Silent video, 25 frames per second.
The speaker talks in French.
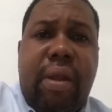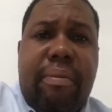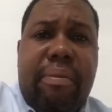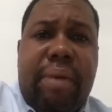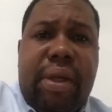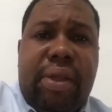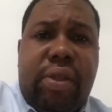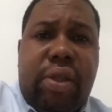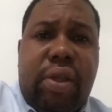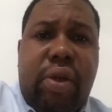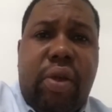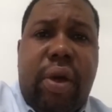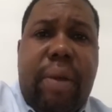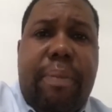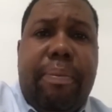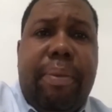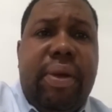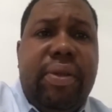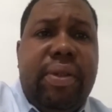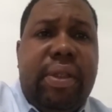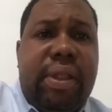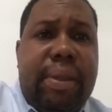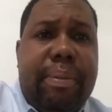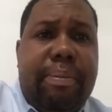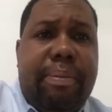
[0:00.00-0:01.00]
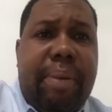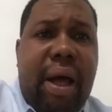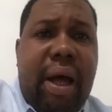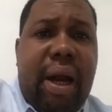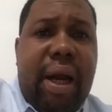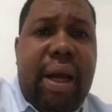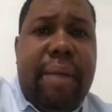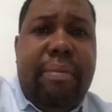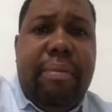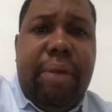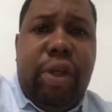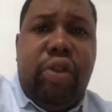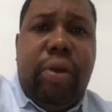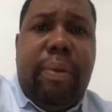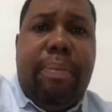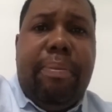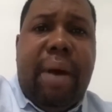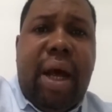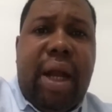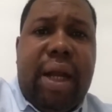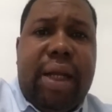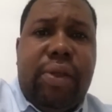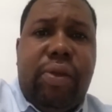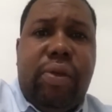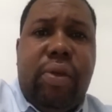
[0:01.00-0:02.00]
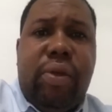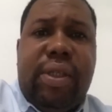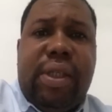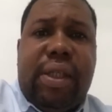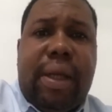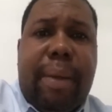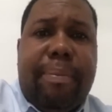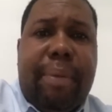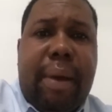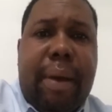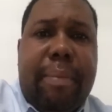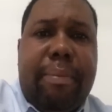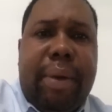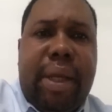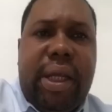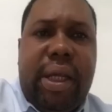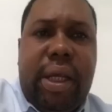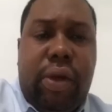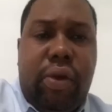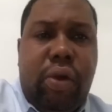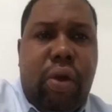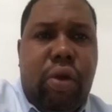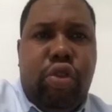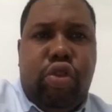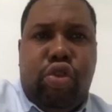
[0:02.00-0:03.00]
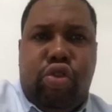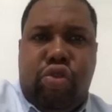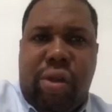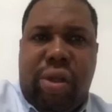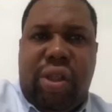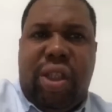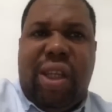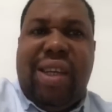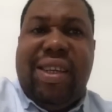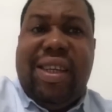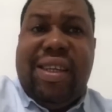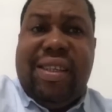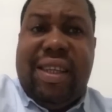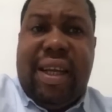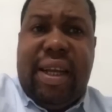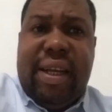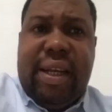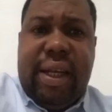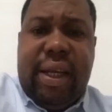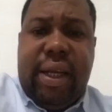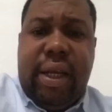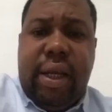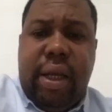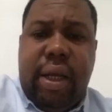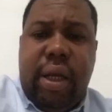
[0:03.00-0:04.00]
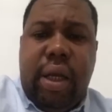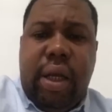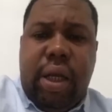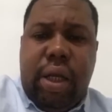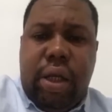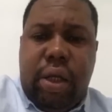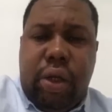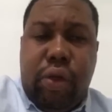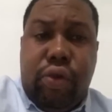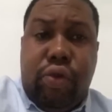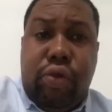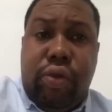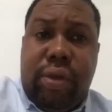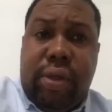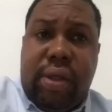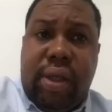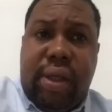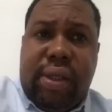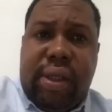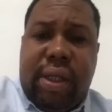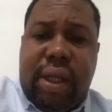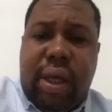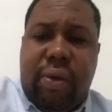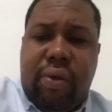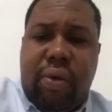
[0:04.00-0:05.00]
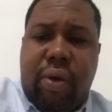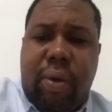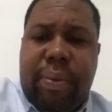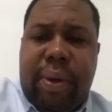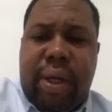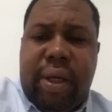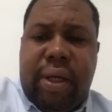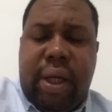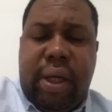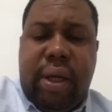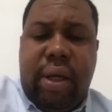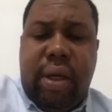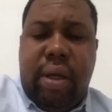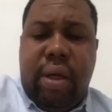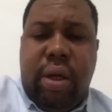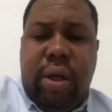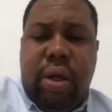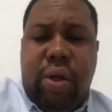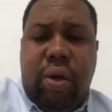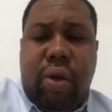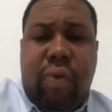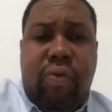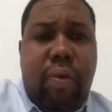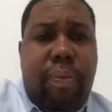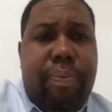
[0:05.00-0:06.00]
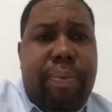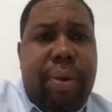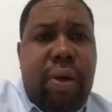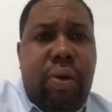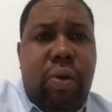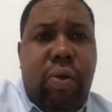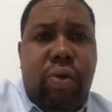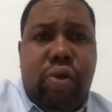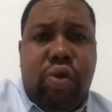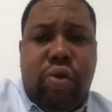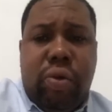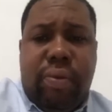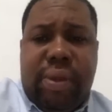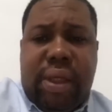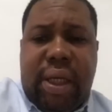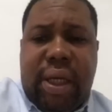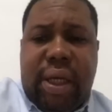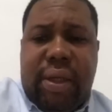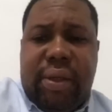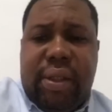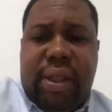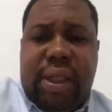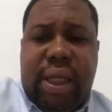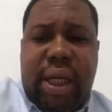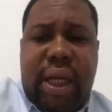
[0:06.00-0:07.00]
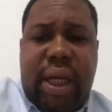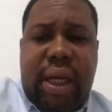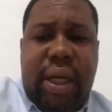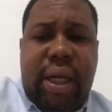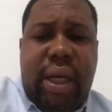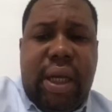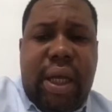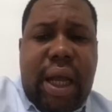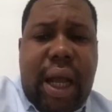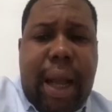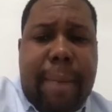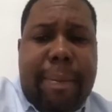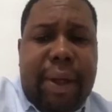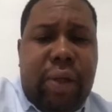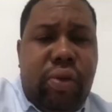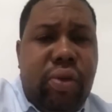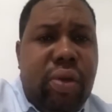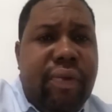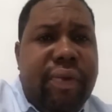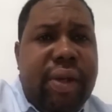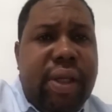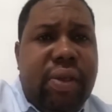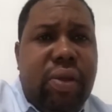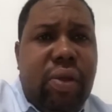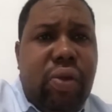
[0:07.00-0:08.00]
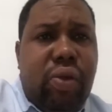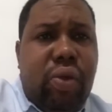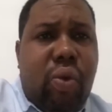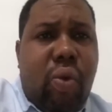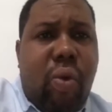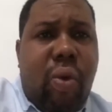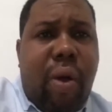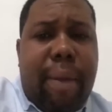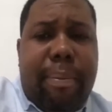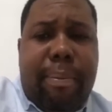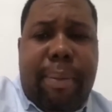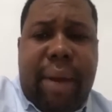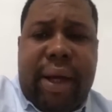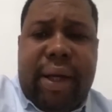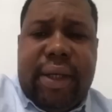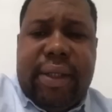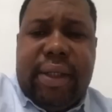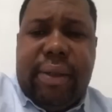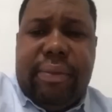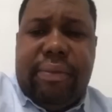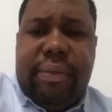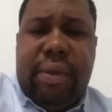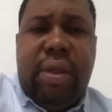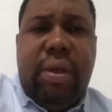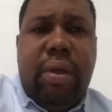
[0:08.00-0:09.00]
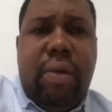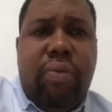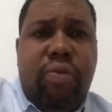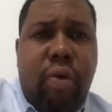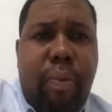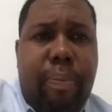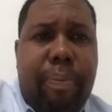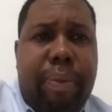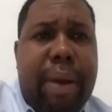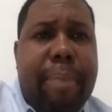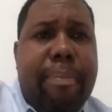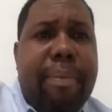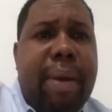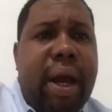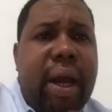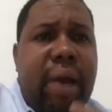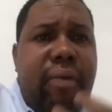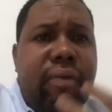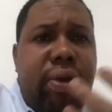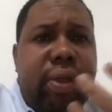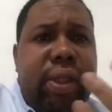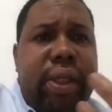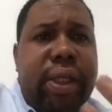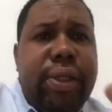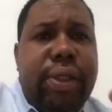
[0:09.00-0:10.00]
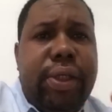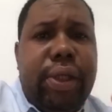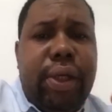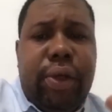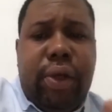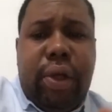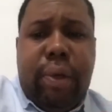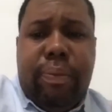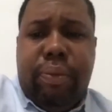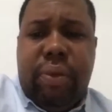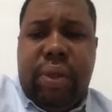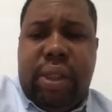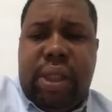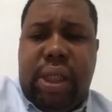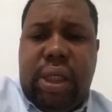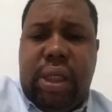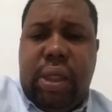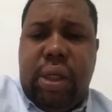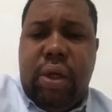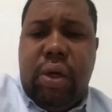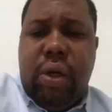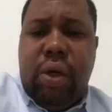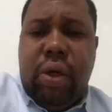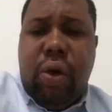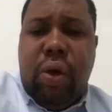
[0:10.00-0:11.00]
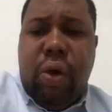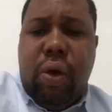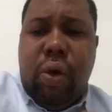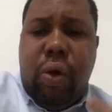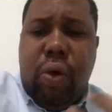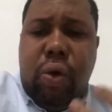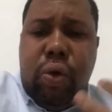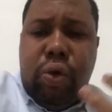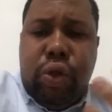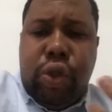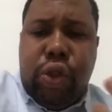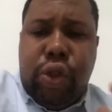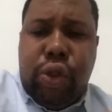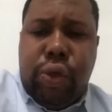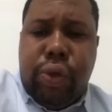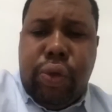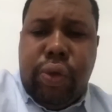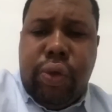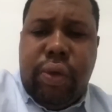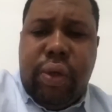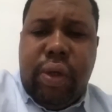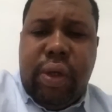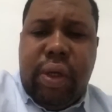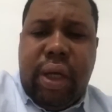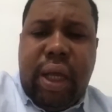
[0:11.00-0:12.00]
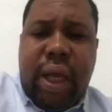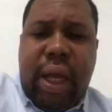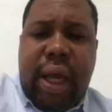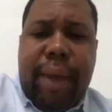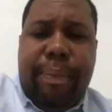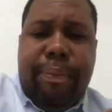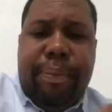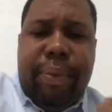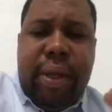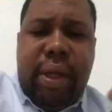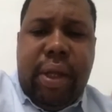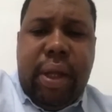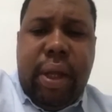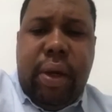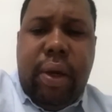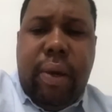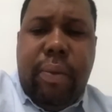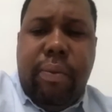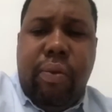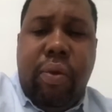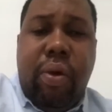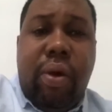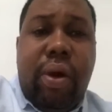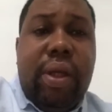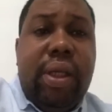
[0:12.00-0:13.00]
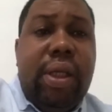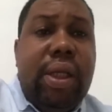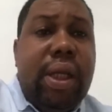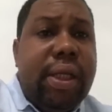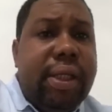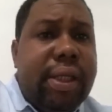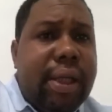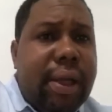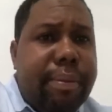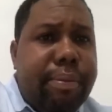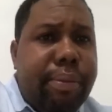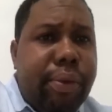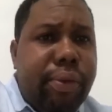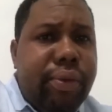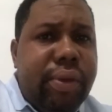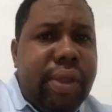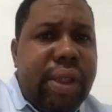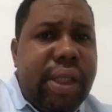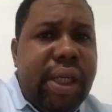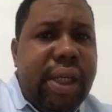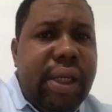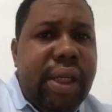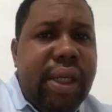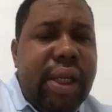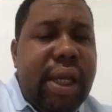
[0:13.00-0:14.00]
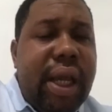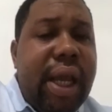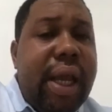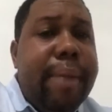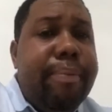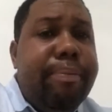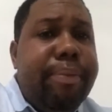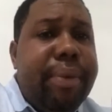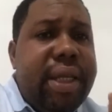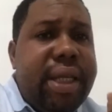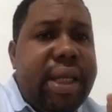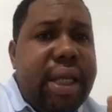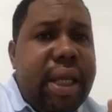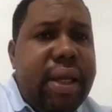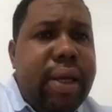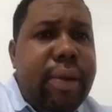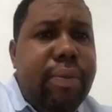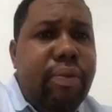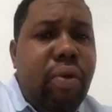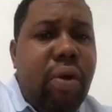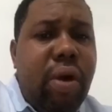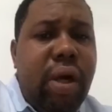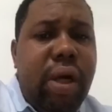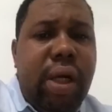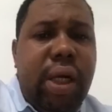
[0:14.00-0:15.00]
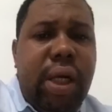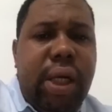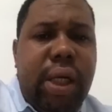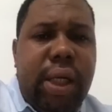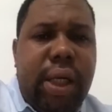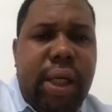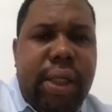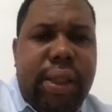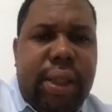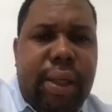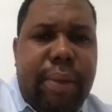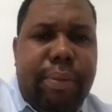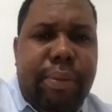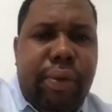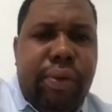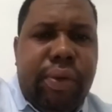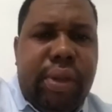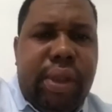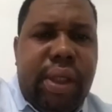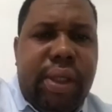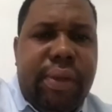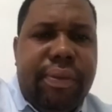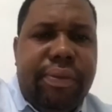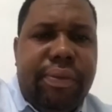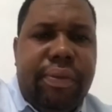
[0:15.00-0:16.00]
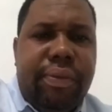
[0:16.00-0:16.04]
Parce que repentir, parler, mais je parle à ceux qui ne savent pas prier, donc je suis en train de les aider dans ce sens-là, comprenez Donc vous prenez le psaume 51 à partir du verset 3, par exemple, pour préparer votre intérieur, pour dire, ô oh Dieu, aie pitié de moi dans ta bonté. Aie pitié de moi dans ta bonté.